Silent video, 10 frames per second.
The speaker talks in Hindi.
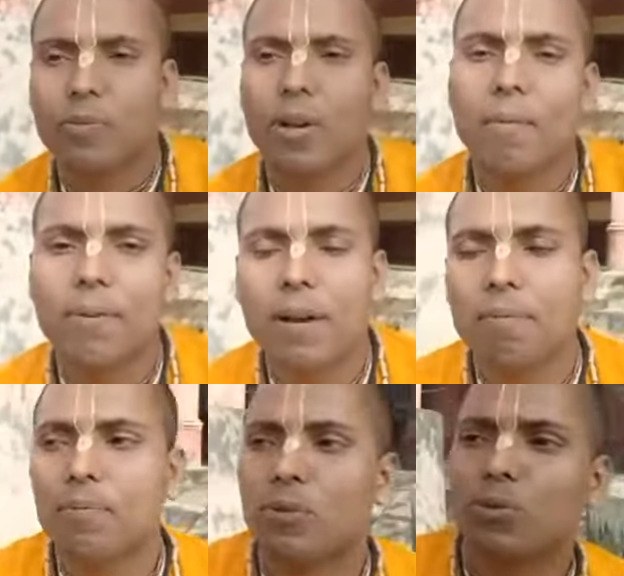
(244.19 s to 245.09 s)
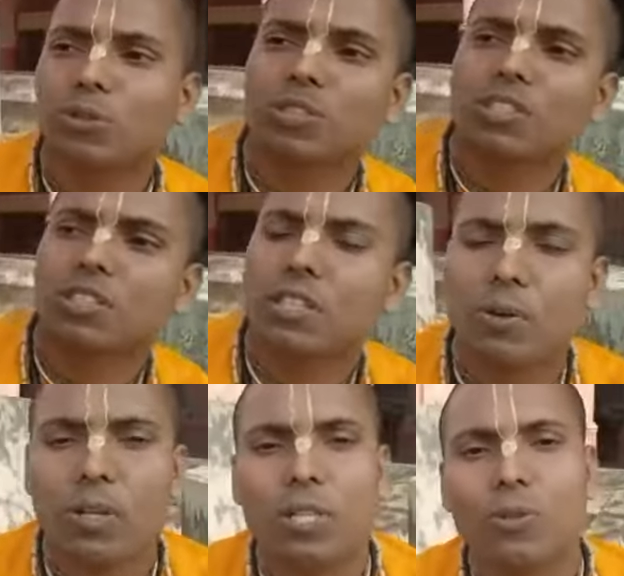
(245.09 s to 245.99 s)
वहाँ पे आप उस चीज़ की
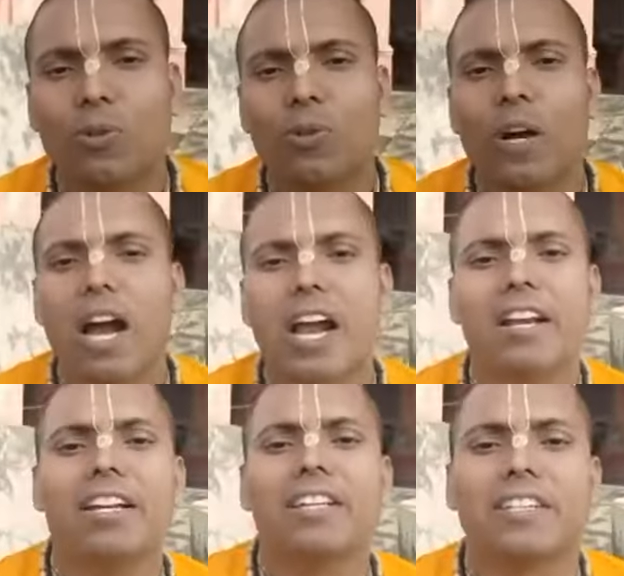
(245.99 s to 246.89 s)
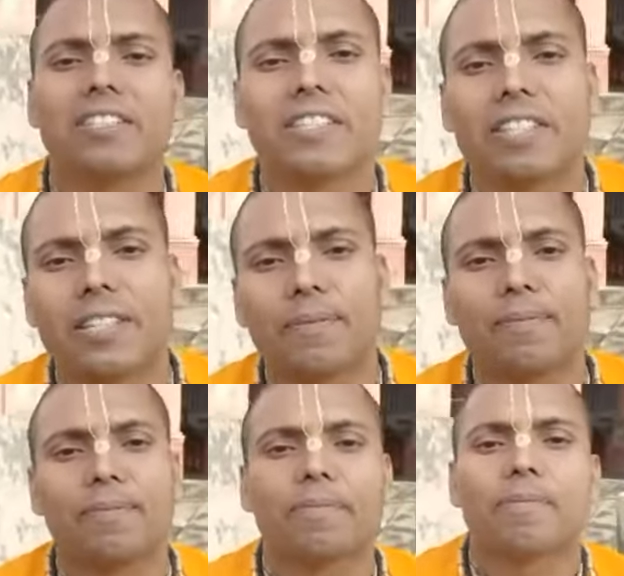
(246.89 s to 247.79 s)
नॉलेज को हाइड नहीं कर सकते
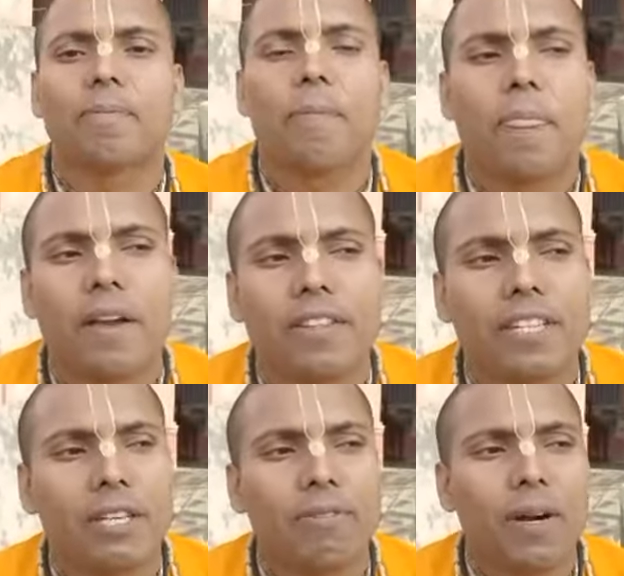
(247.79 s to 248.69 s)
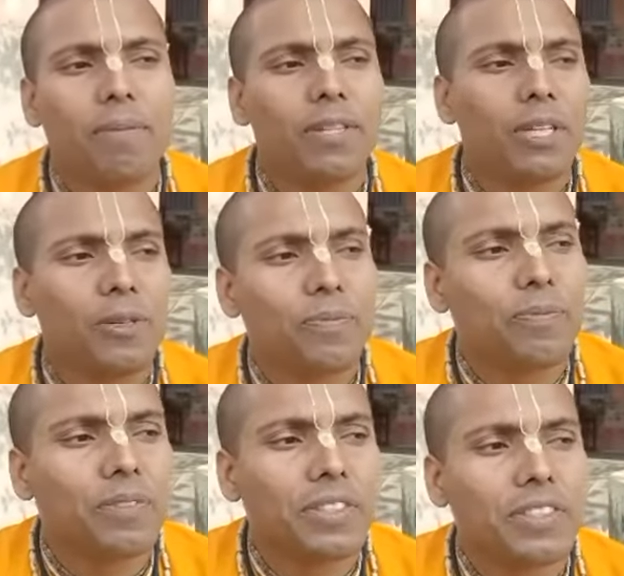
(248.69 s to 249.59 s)
देखिए वामन देव
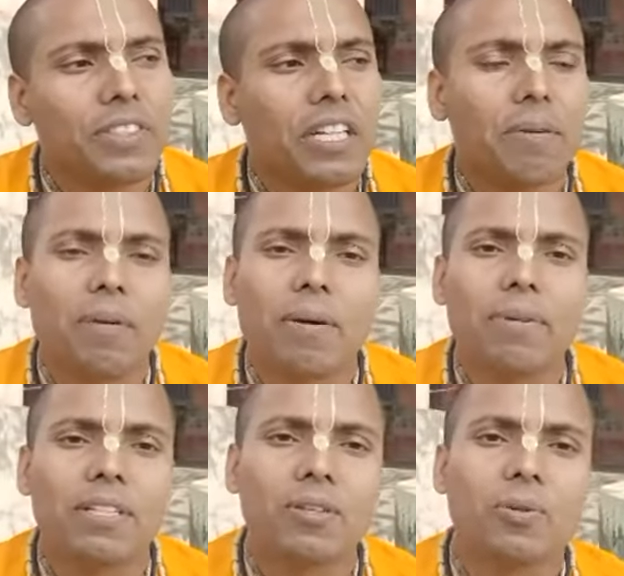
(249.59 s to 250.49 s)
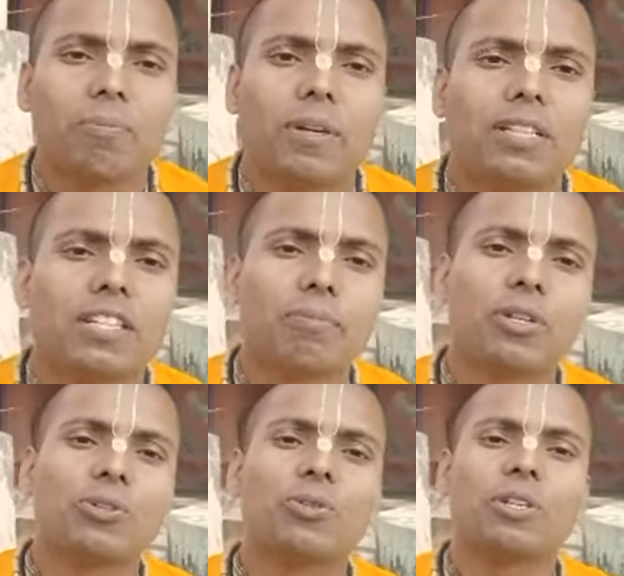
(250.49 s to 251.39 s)
एक ब्राह्मण के रूप में आए थे एक
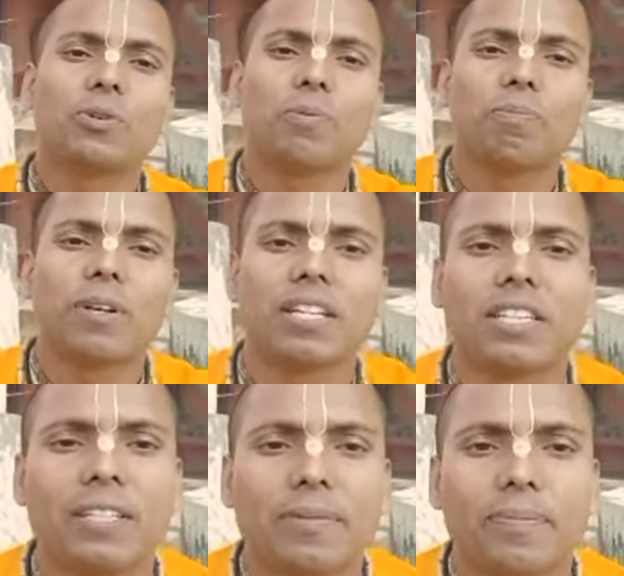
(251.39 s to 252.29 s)
भिक्षुक के रूप में आए थे